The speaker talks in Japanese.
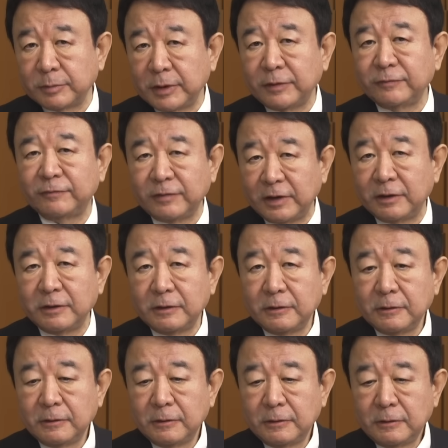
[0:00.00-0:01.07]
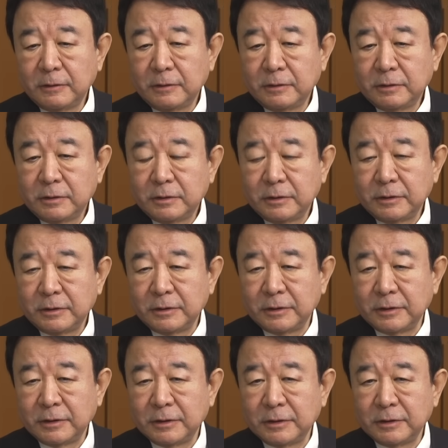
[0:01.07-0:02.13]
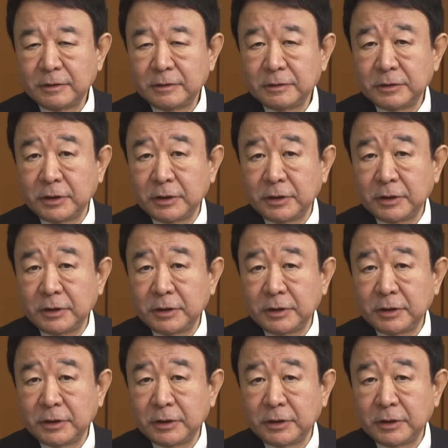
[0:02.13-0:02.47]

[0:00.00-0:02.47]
ビーエムダブリュー、えー、